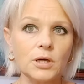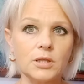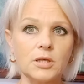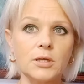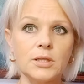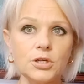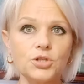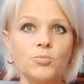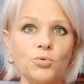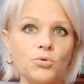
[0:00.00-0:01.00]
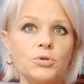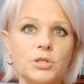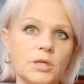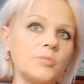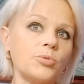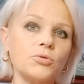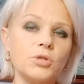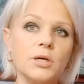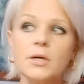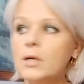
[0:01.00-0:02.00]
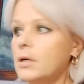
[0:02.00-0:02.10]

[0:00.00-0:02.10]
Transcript: они даже могут сесть просто